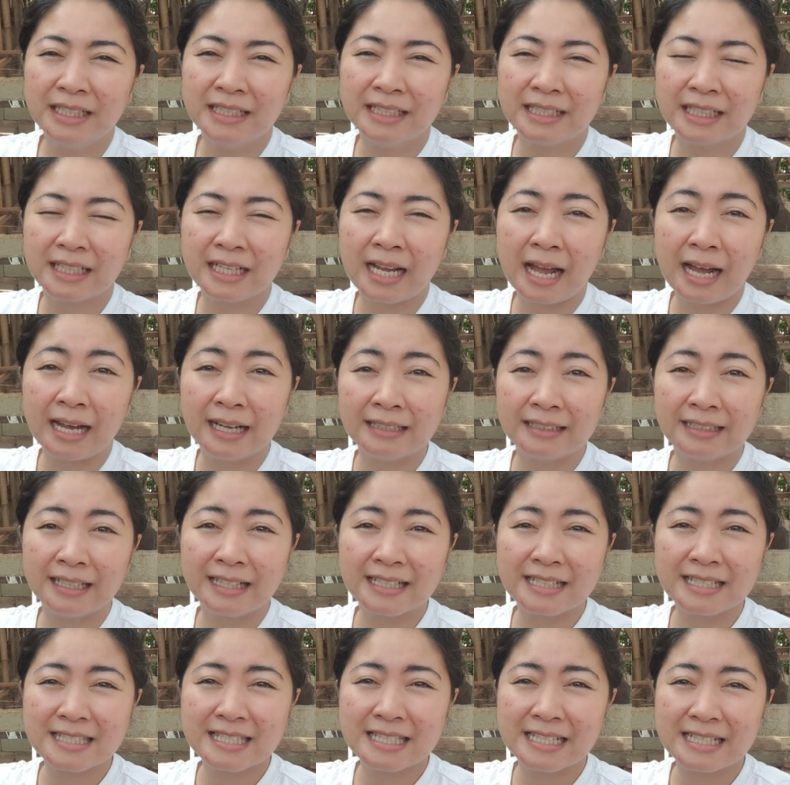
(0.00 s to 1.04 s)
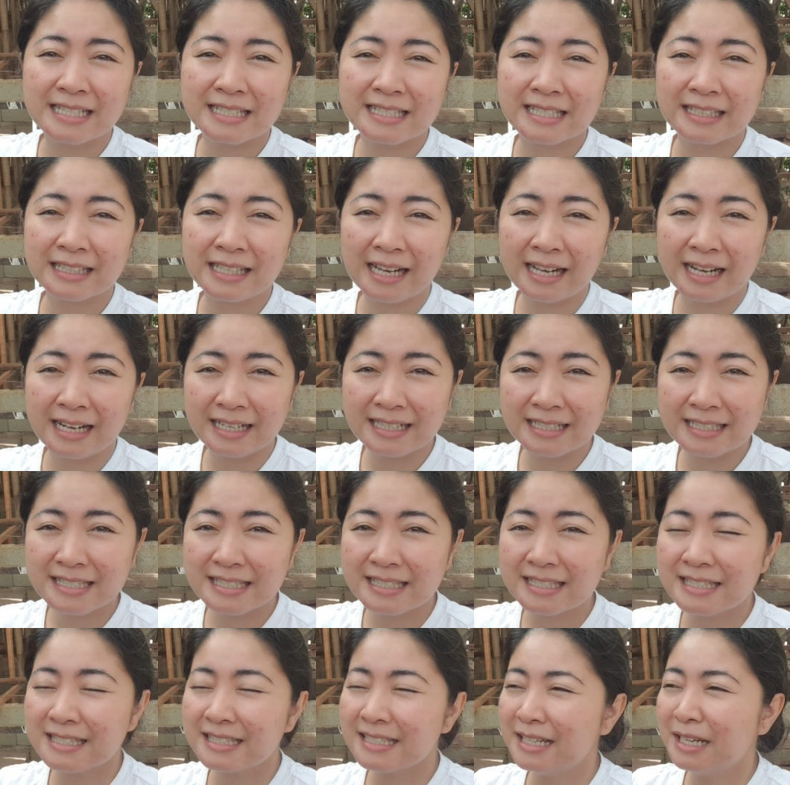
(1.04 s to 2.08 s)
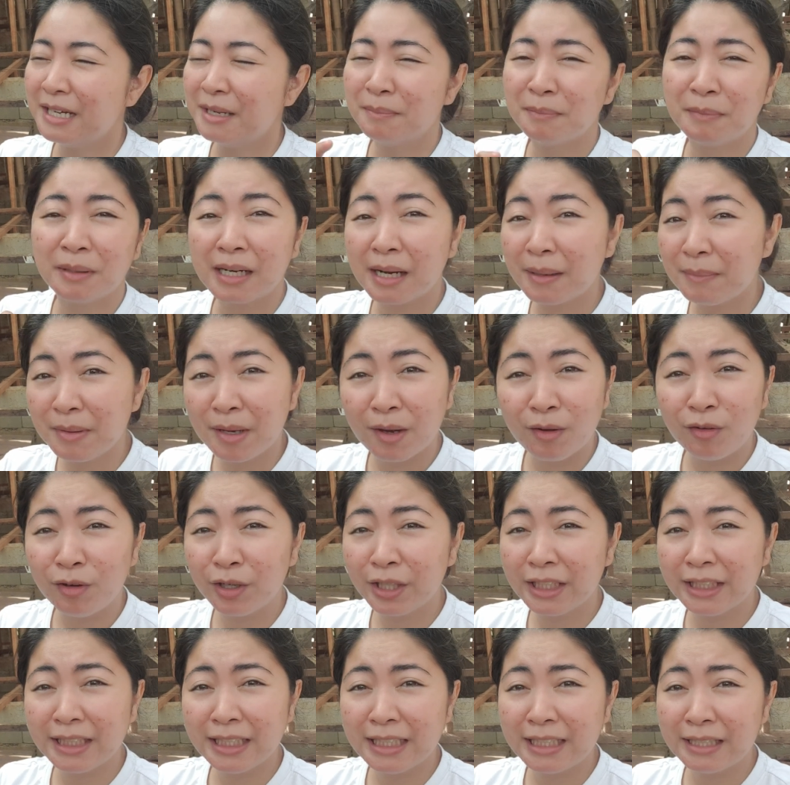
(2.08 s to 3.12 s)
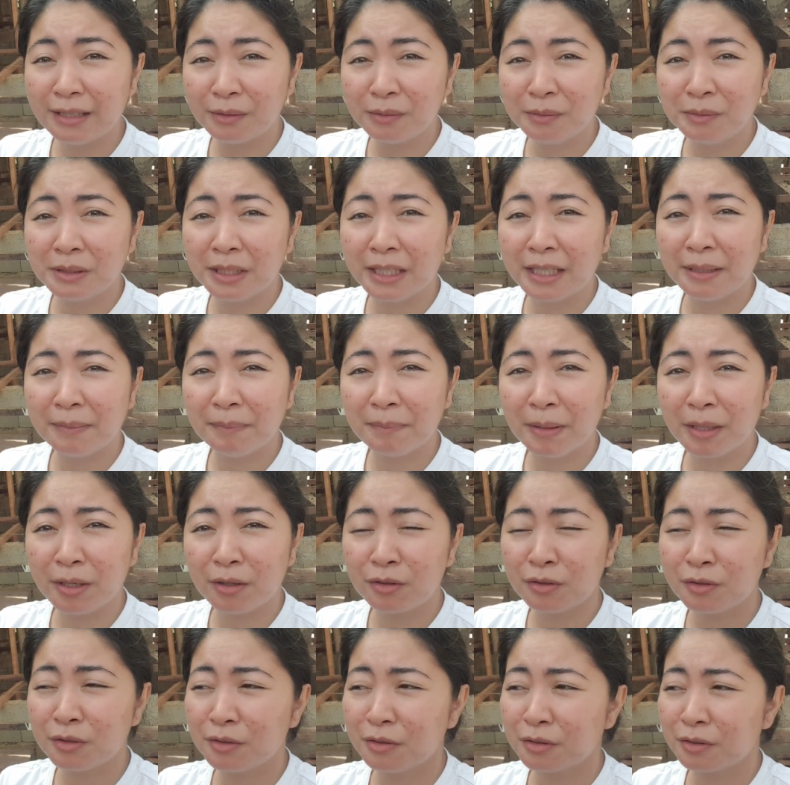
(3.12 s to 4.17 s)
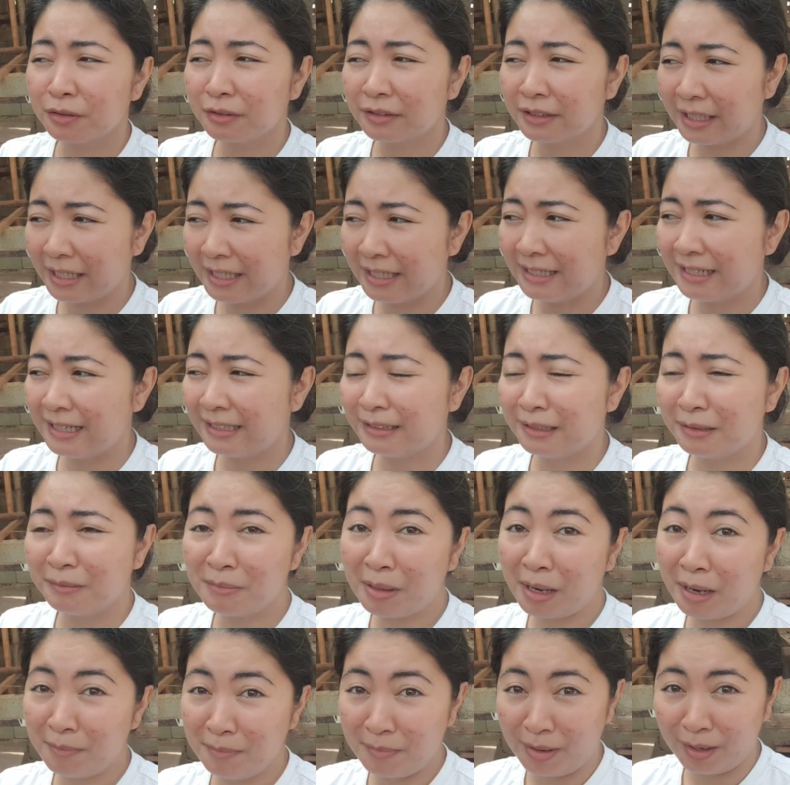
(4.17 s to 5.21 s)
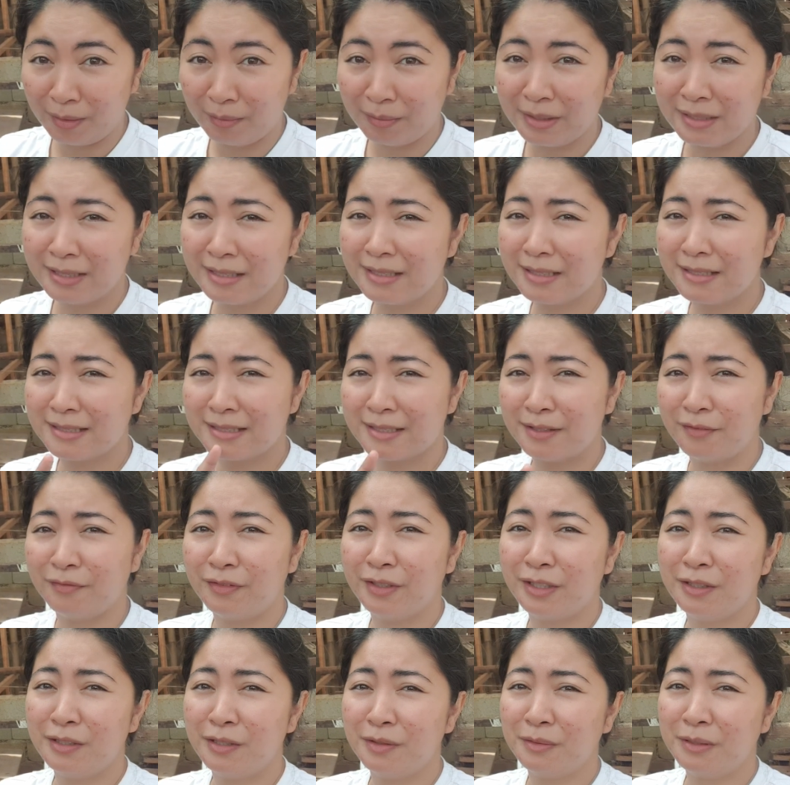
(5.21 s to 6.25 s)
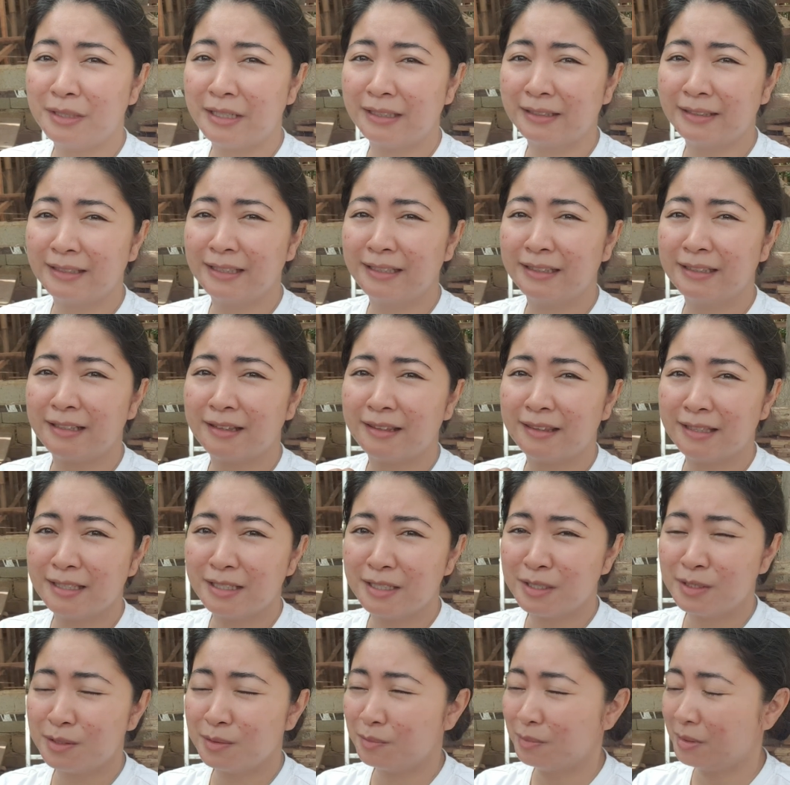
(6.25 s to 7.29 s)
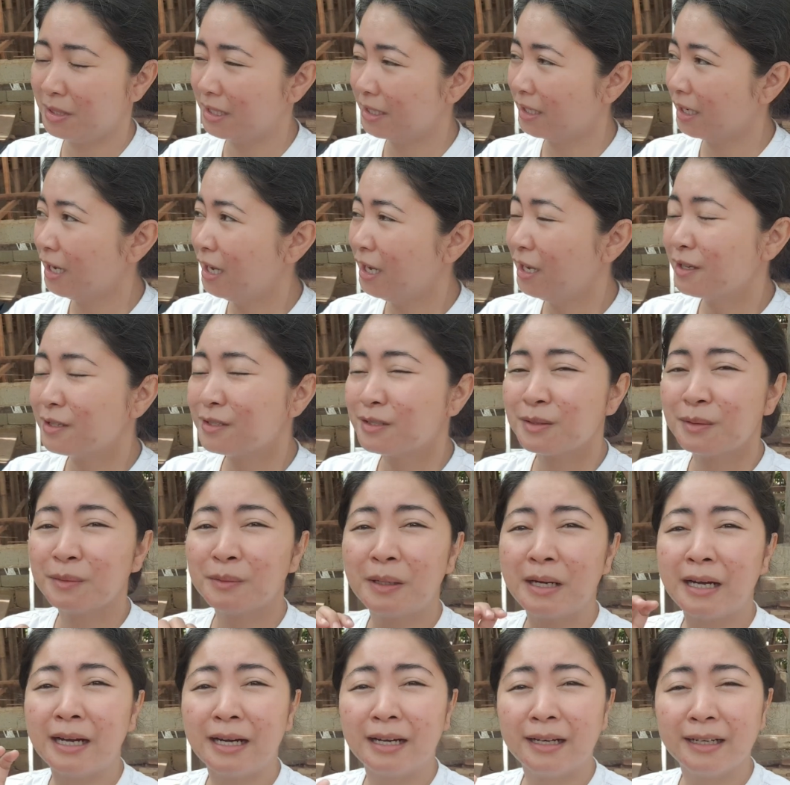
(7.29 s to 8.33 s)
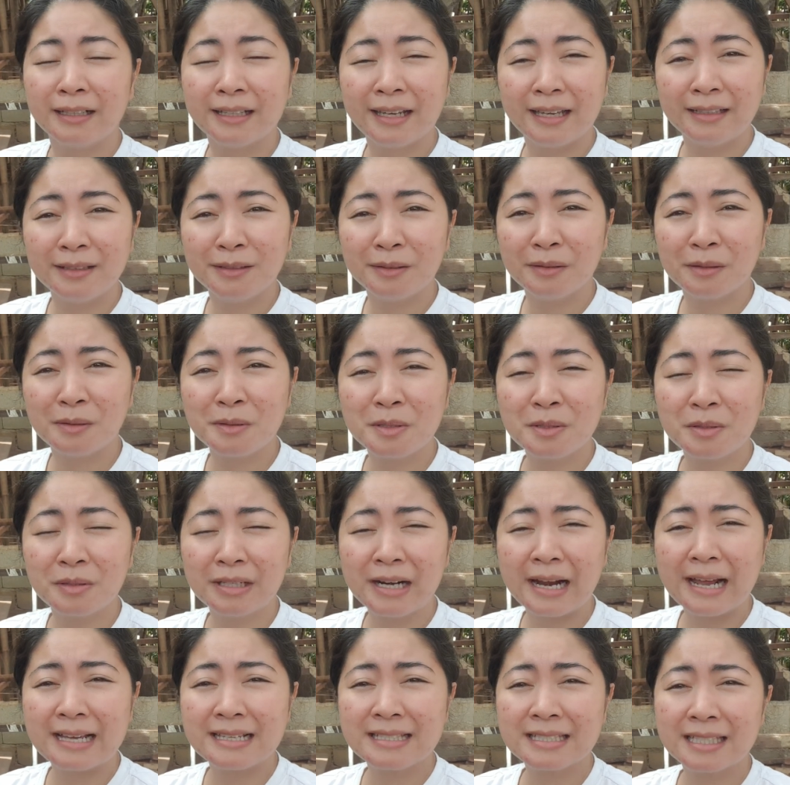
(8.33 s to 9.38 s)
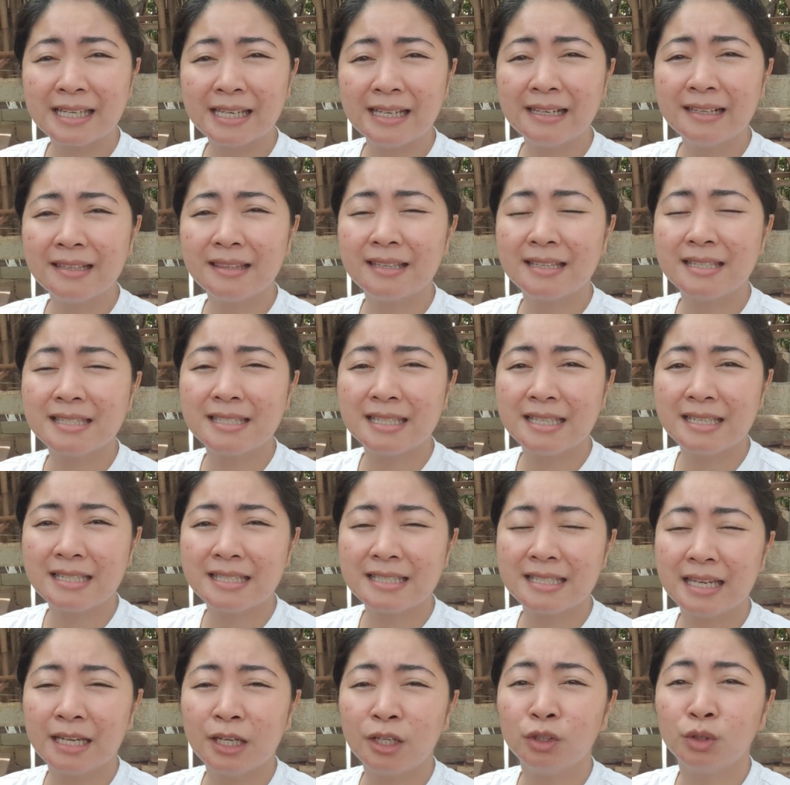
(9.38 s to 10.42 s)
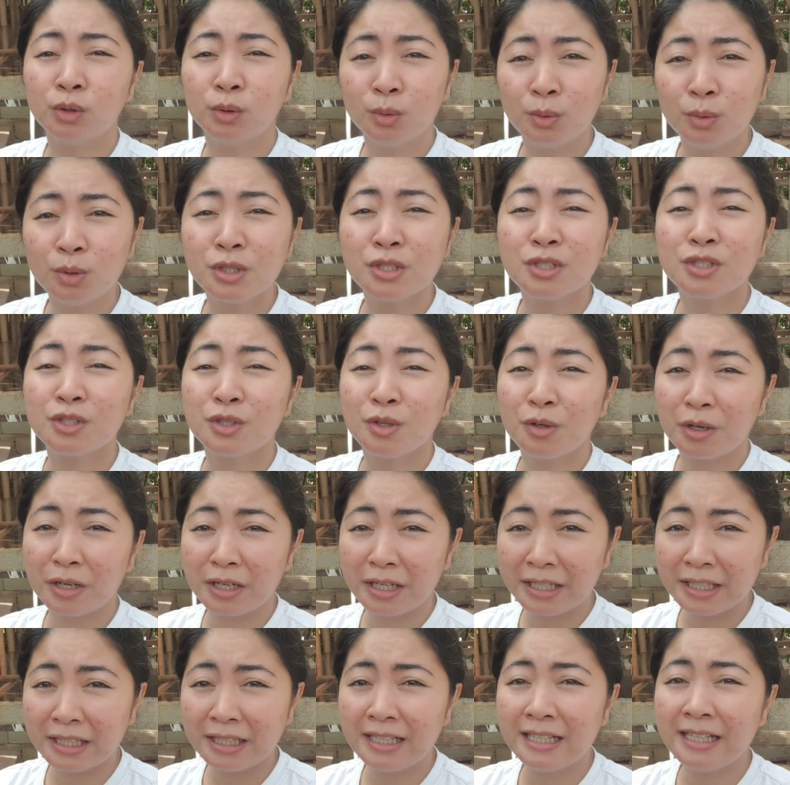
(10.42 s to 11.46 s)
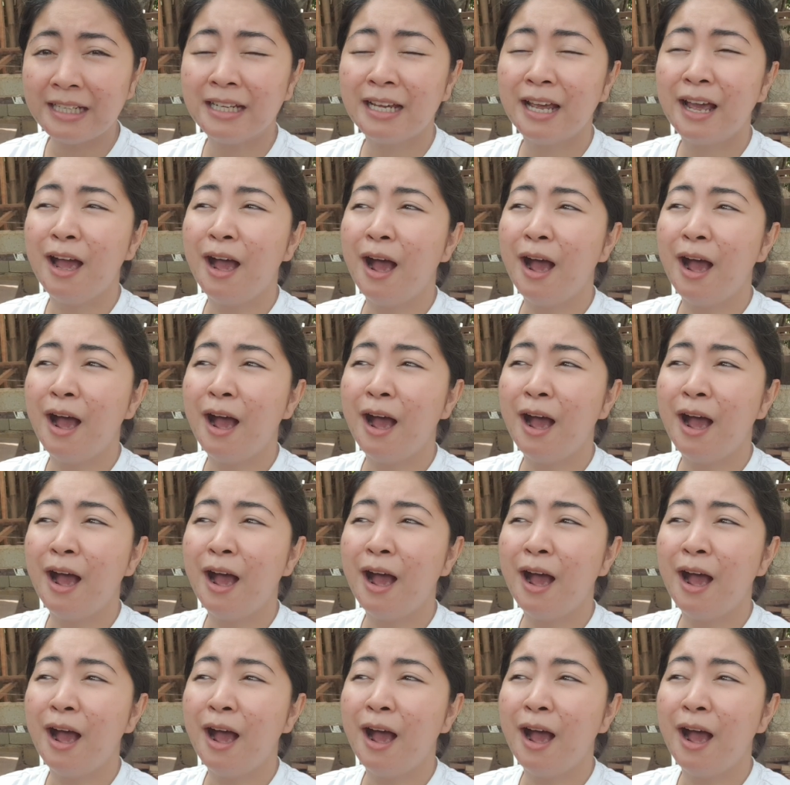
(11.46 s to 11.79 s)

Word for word: Nagkahanda na sila sa taas. Marami akong hindi nakunan, pero try nating makabawi sa video natin this week. So, again, to those who are asking, this is a two-story